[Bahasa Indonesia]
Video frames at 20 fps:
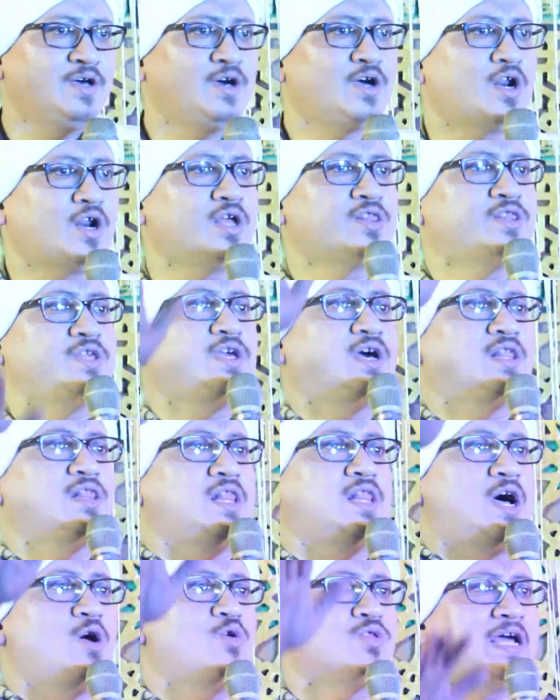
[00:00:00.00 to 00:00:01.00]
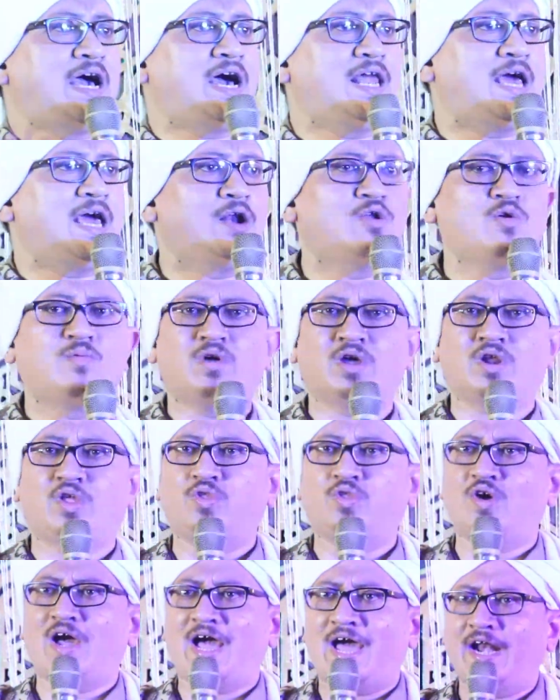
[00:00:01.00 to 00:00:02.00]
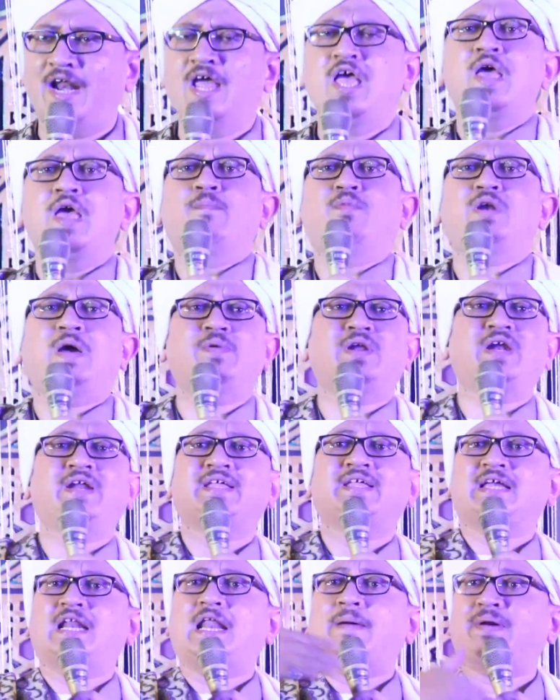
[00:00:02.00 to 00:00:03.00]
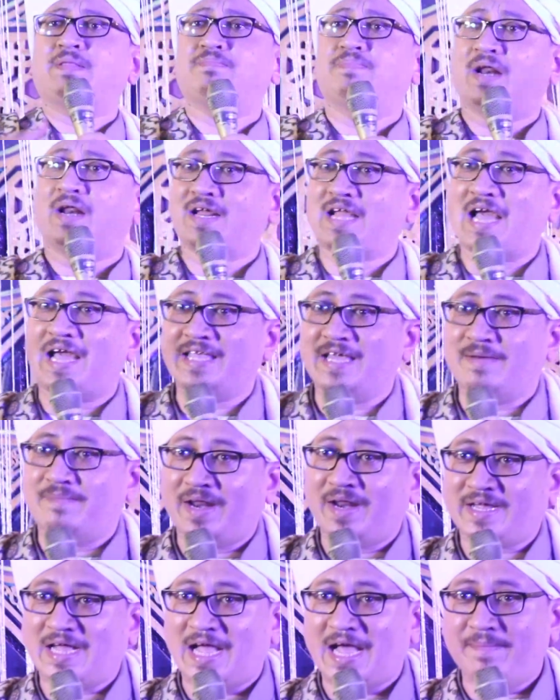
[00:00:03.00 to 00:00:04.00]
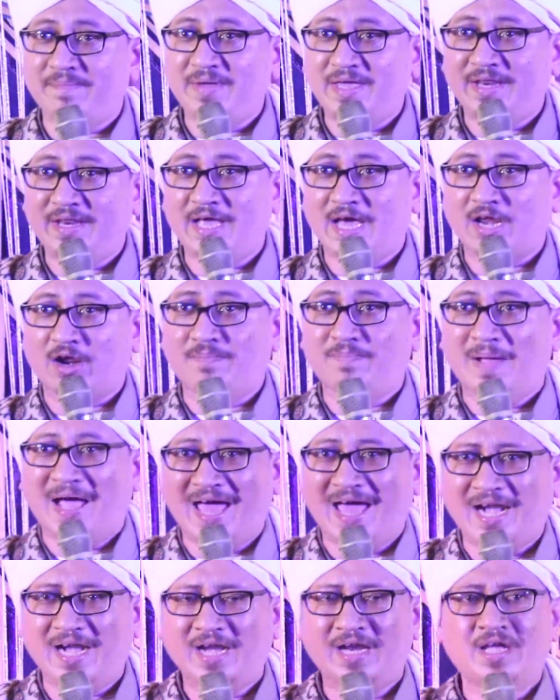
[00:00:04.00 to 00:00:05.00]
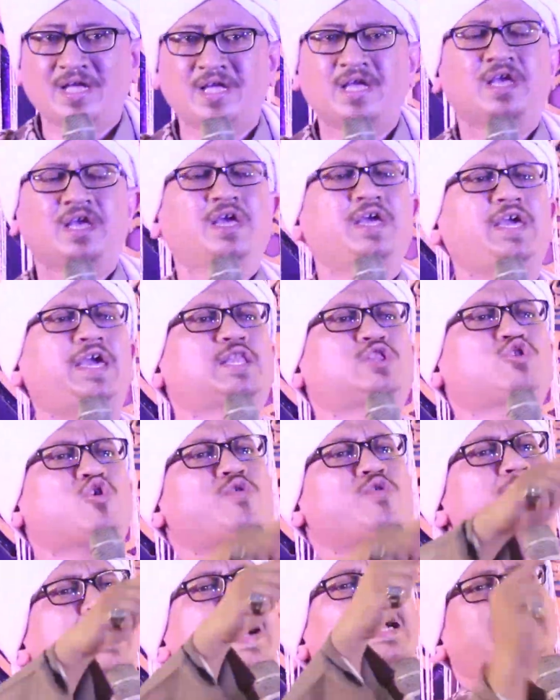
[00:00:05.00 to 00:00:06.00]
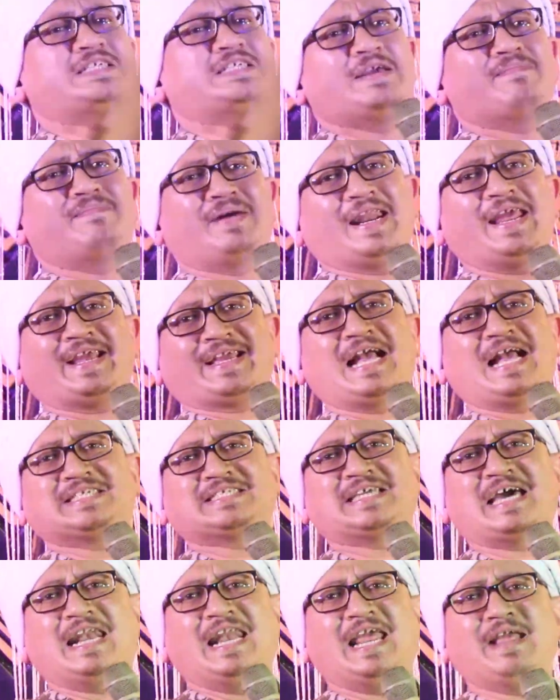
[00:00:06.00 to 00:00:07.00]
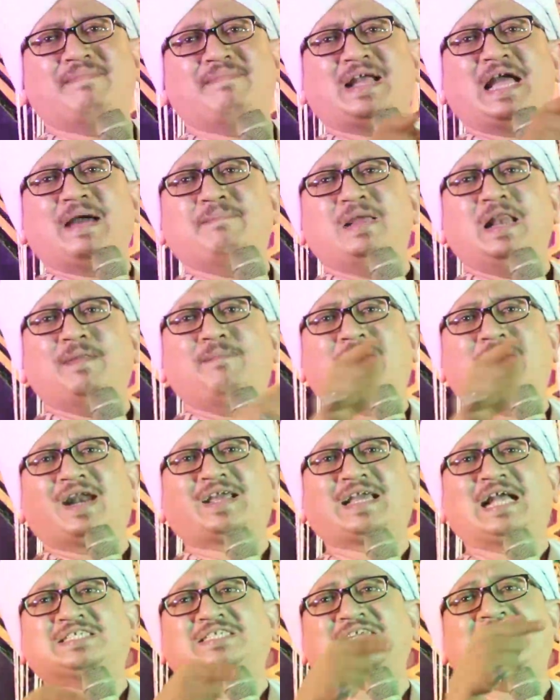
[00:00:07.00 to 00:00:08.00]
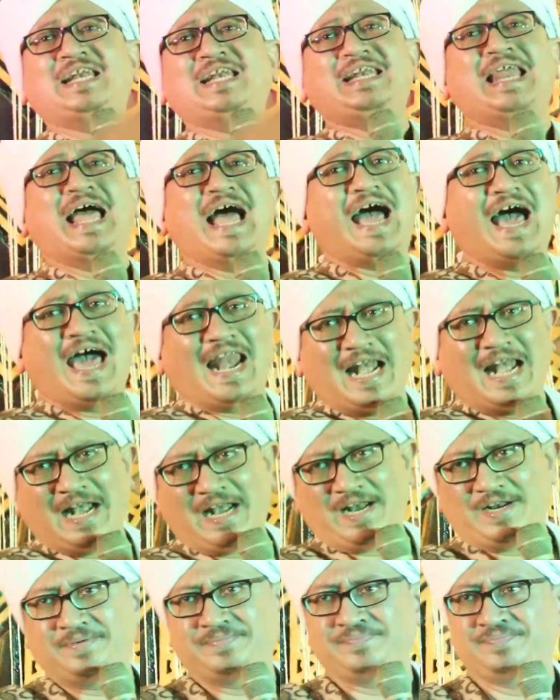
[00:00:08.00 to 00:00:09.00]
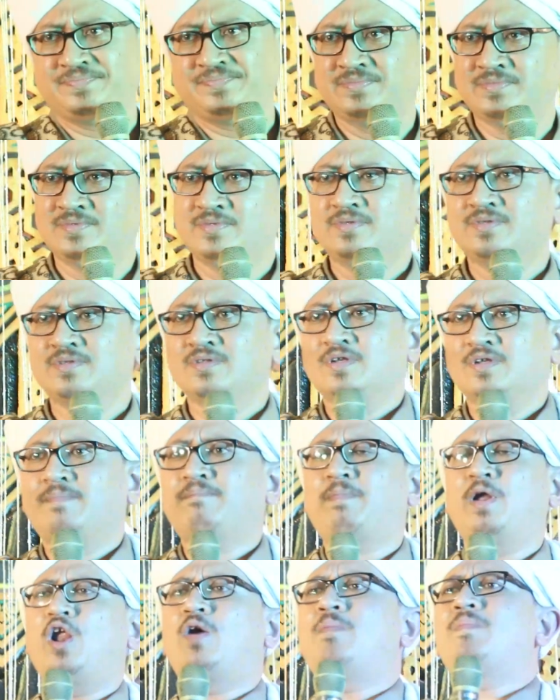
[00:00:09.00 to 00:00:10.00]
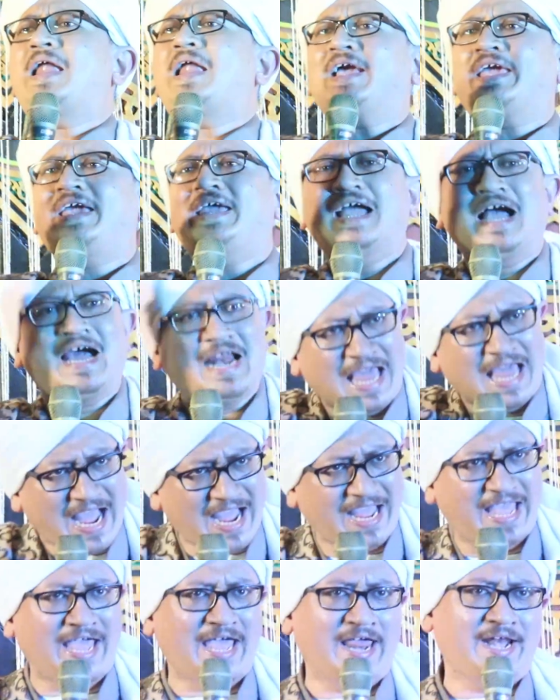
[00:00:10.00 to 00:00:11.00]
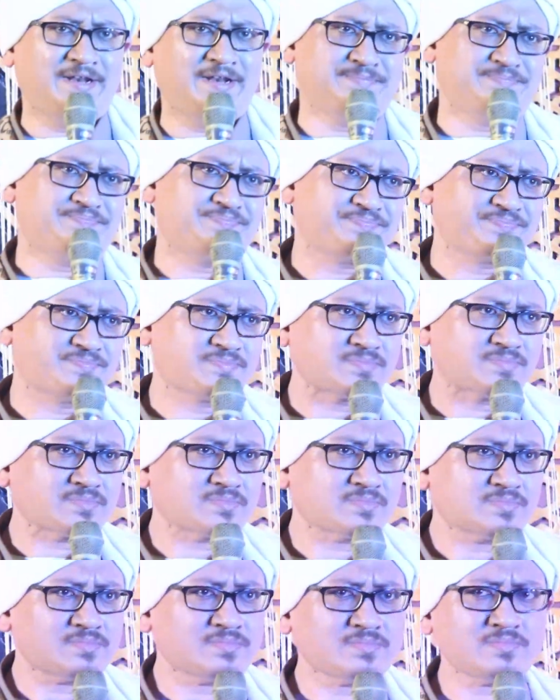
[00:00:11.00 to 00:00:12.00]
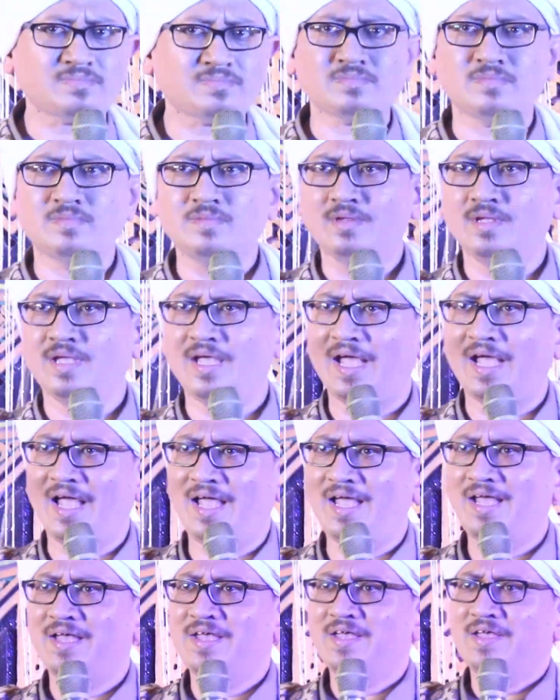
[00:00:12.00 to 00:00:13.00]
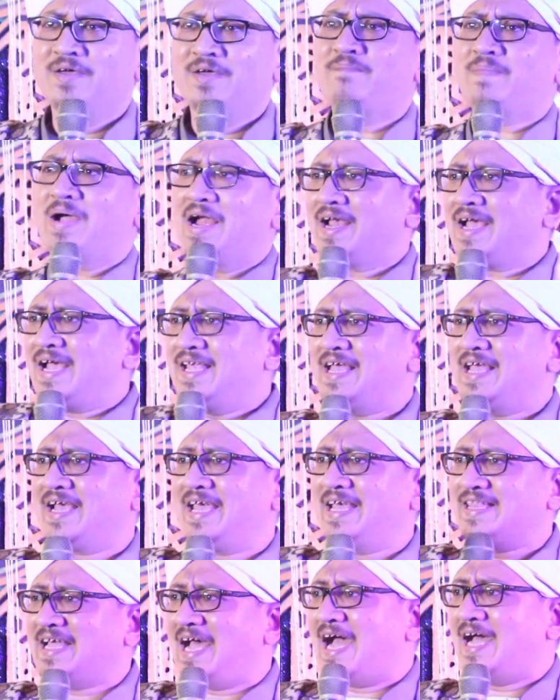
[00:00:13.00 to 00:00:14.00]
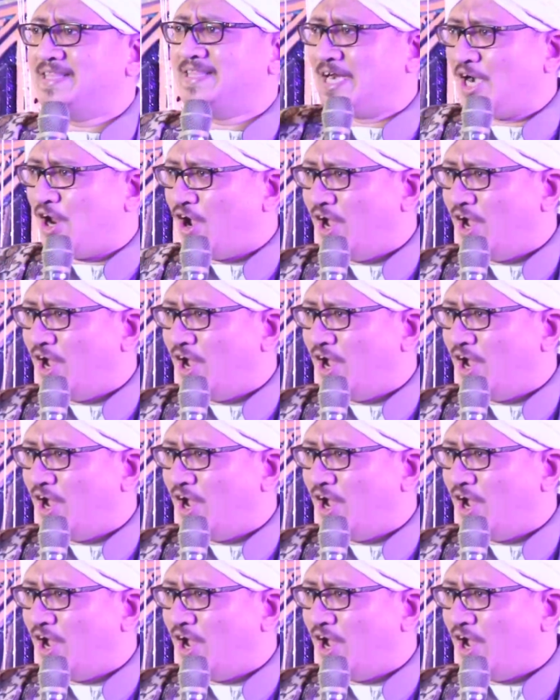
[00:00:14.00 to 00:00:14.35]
Radhiyallahu taala anhum waradhu'an. Mudah-mudahan kita dapat berkahnya mereka. Amin ya rabbal. Itu masih mereka saling mengambil berkah sendal. Belum lagi yang lain. Ya, makanya kita hadir